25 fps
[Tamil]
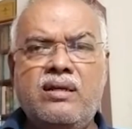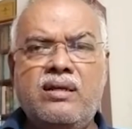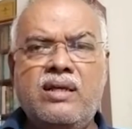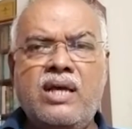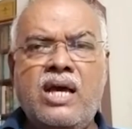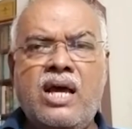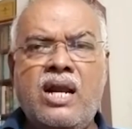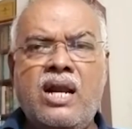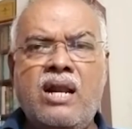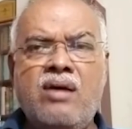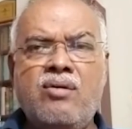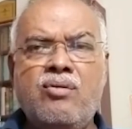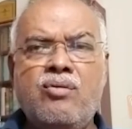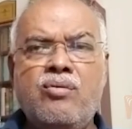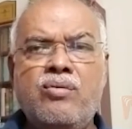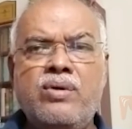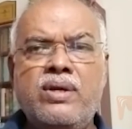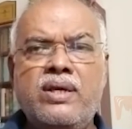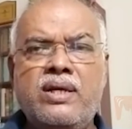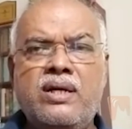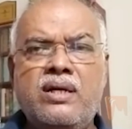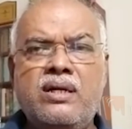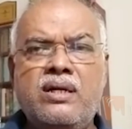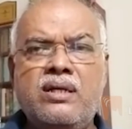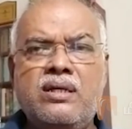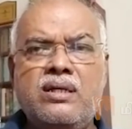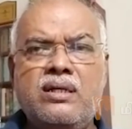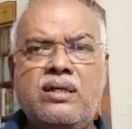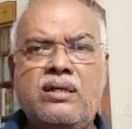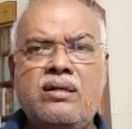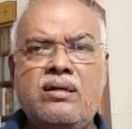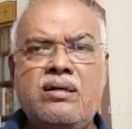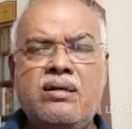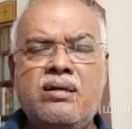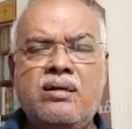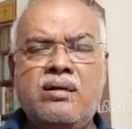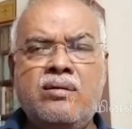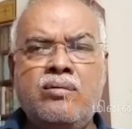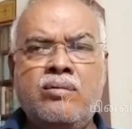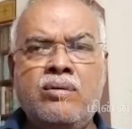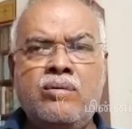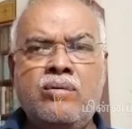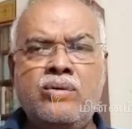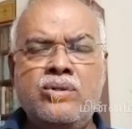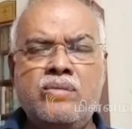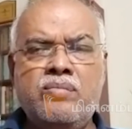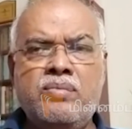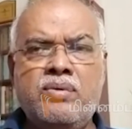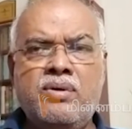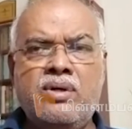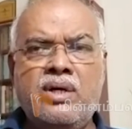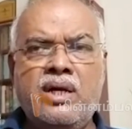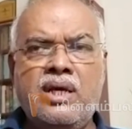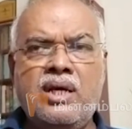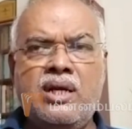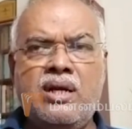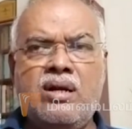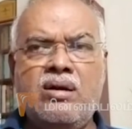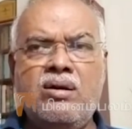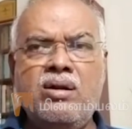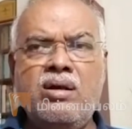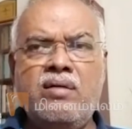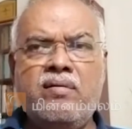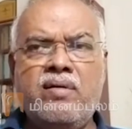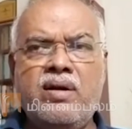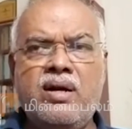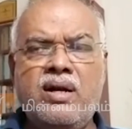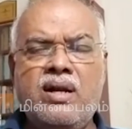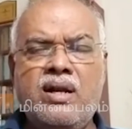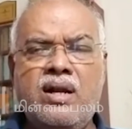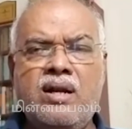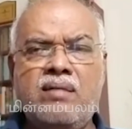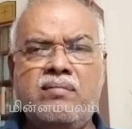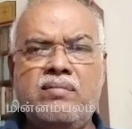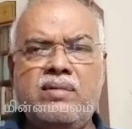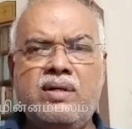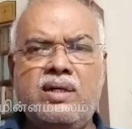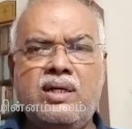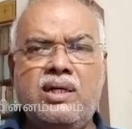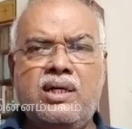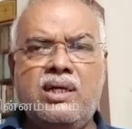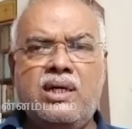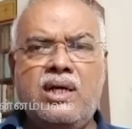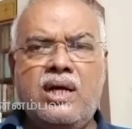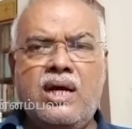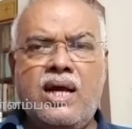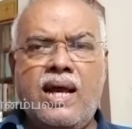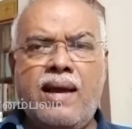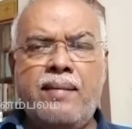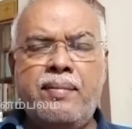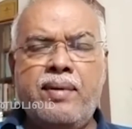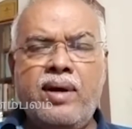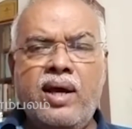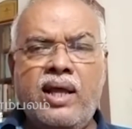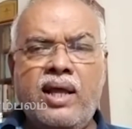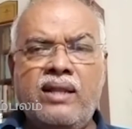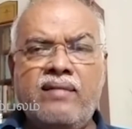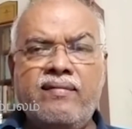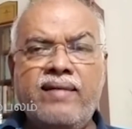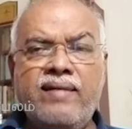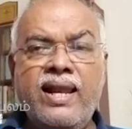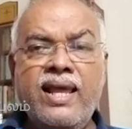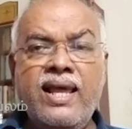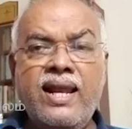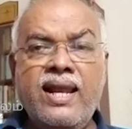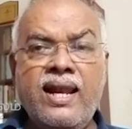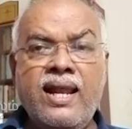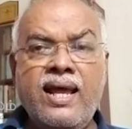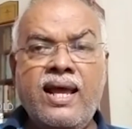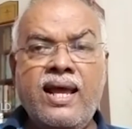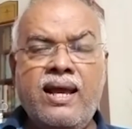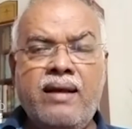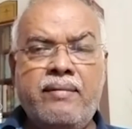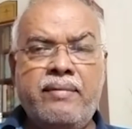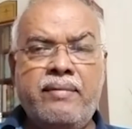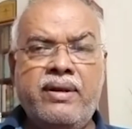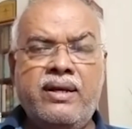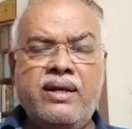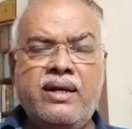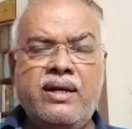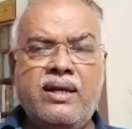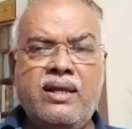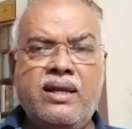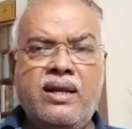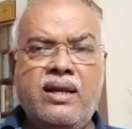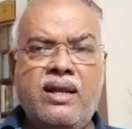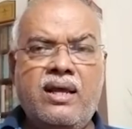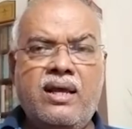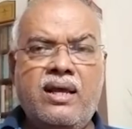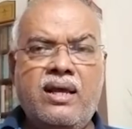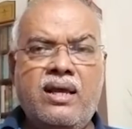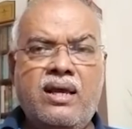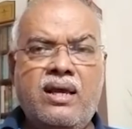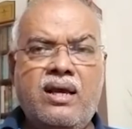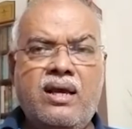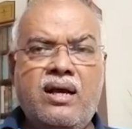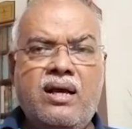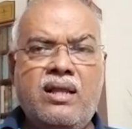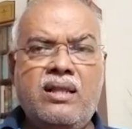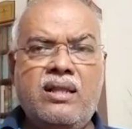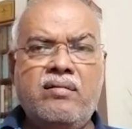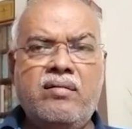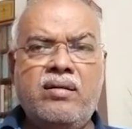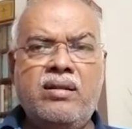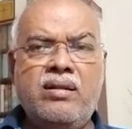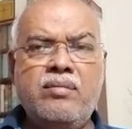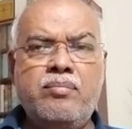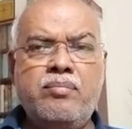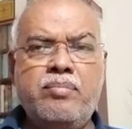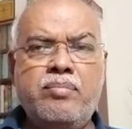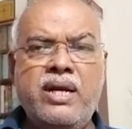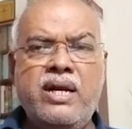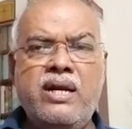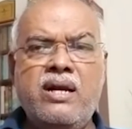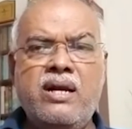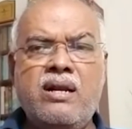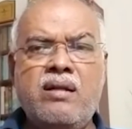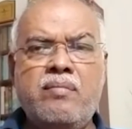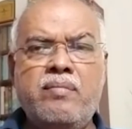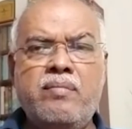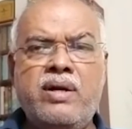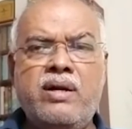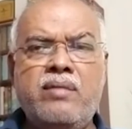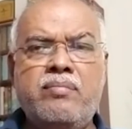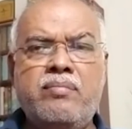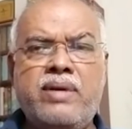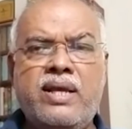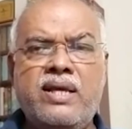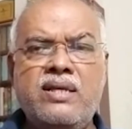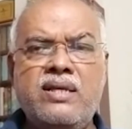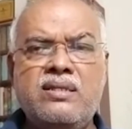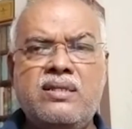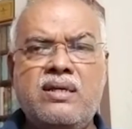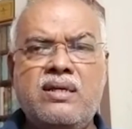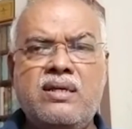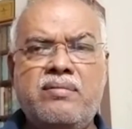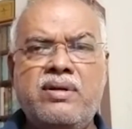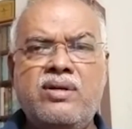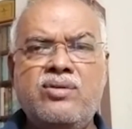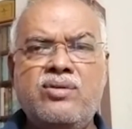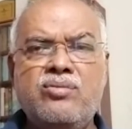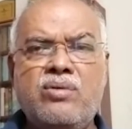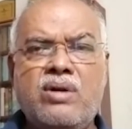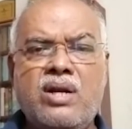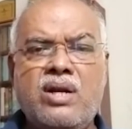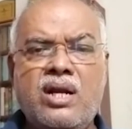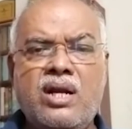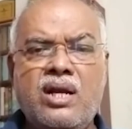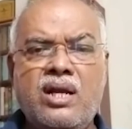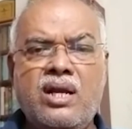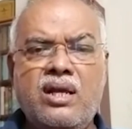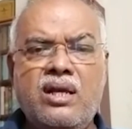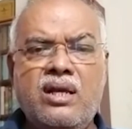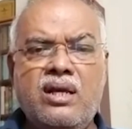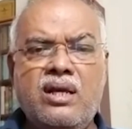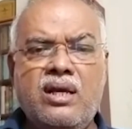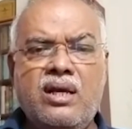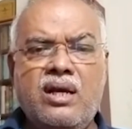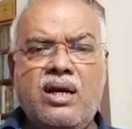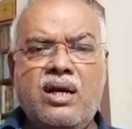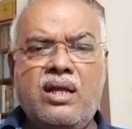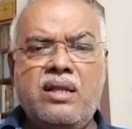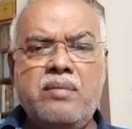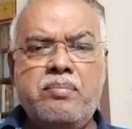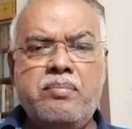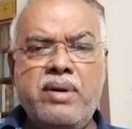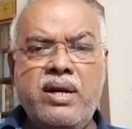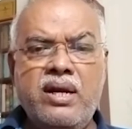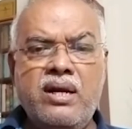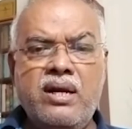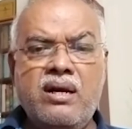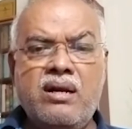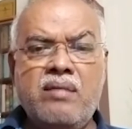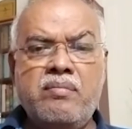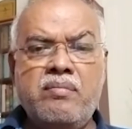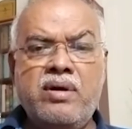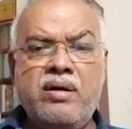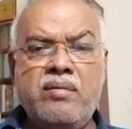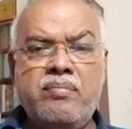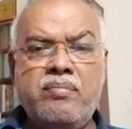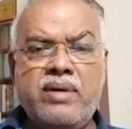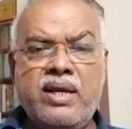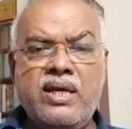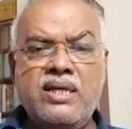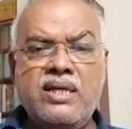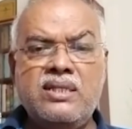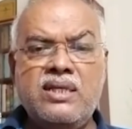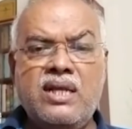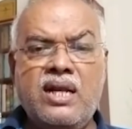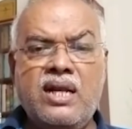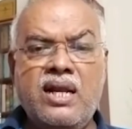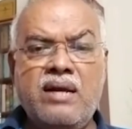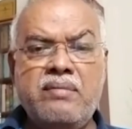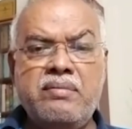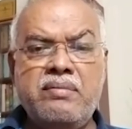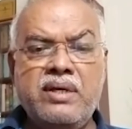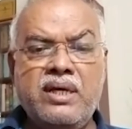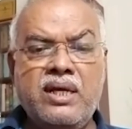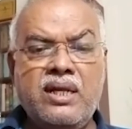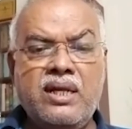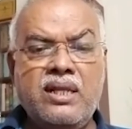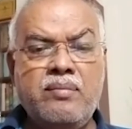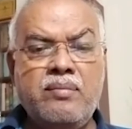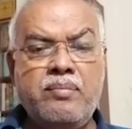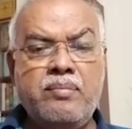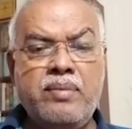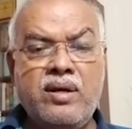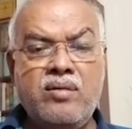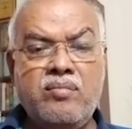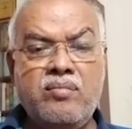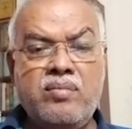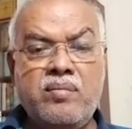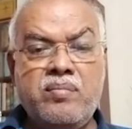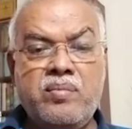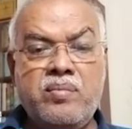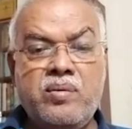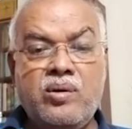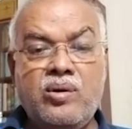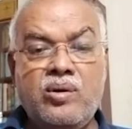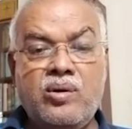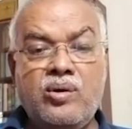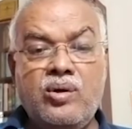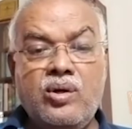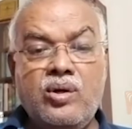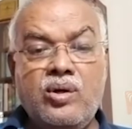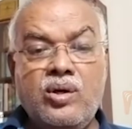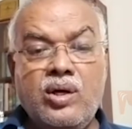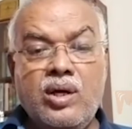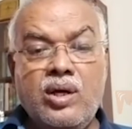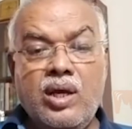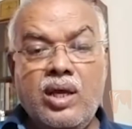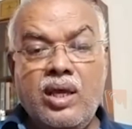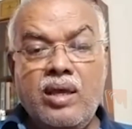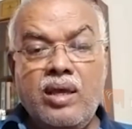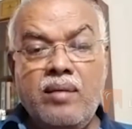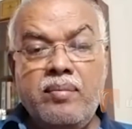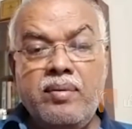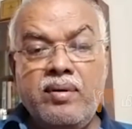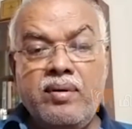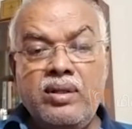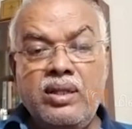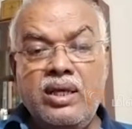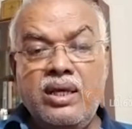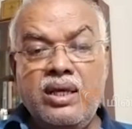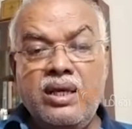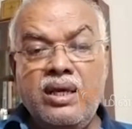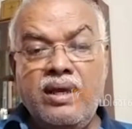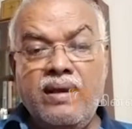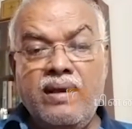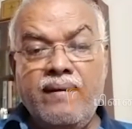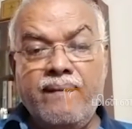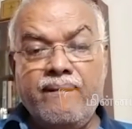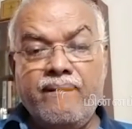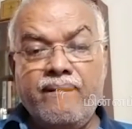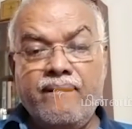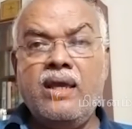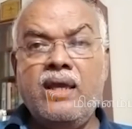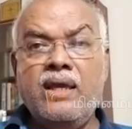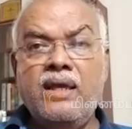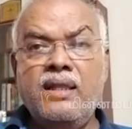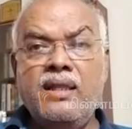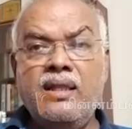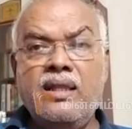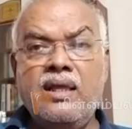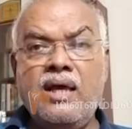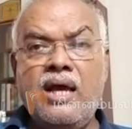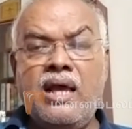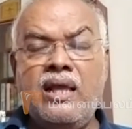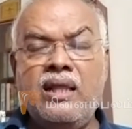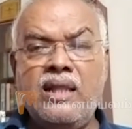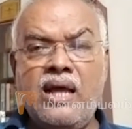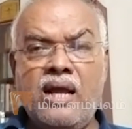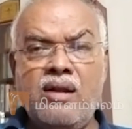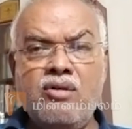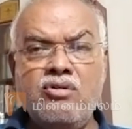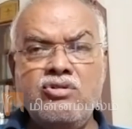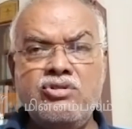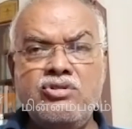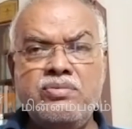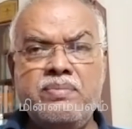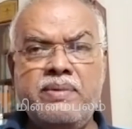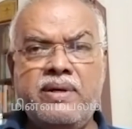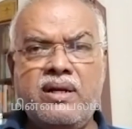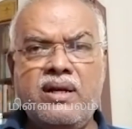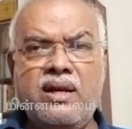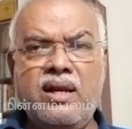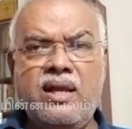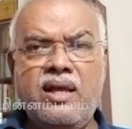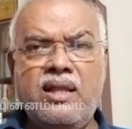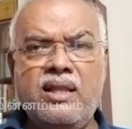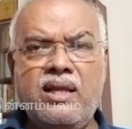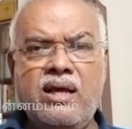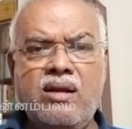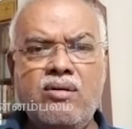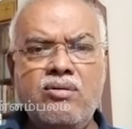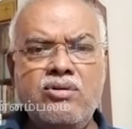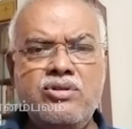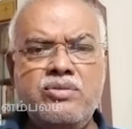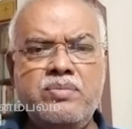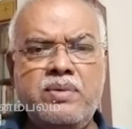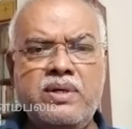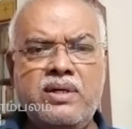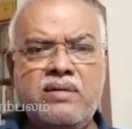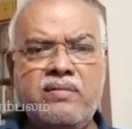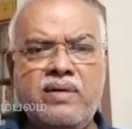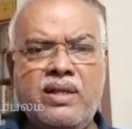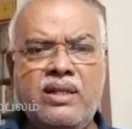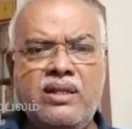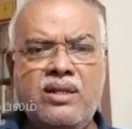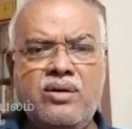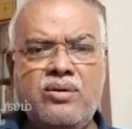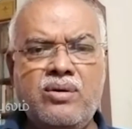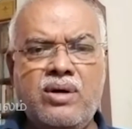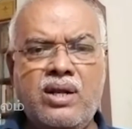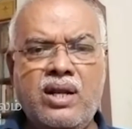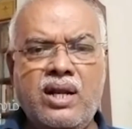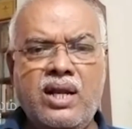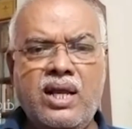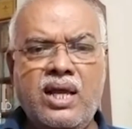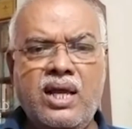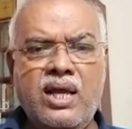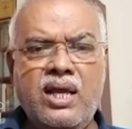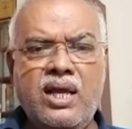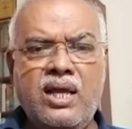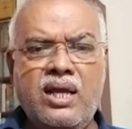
யாரெல்லாம் அவங்க ஊழியர்களுக்கு ஊசி போடணும்னு நினைக்கிறாங்களோ அவர்கள்லாம் அப்போ அந்த விலை என்ன அப்படின்னு கேட்டிங்கன்னா அதை வந்து ப்ரீ டிட்டர்மெண்ட் ப்ரைஸ் அப்படின்னு சொல்கிறாங்க அந்த ப்ரீ டிட்டர்மெண்ட் ப்ரைஸ் என்ன அப்படிங்கிறத பிறகு பார்ப்போம் இப்போ வந்து இந்த இந்த அனௌன்ஸ்மெண்ட் இருக்குல்ல இந்த அனௌன்ஸ்மெண்ட் வந்த உடனே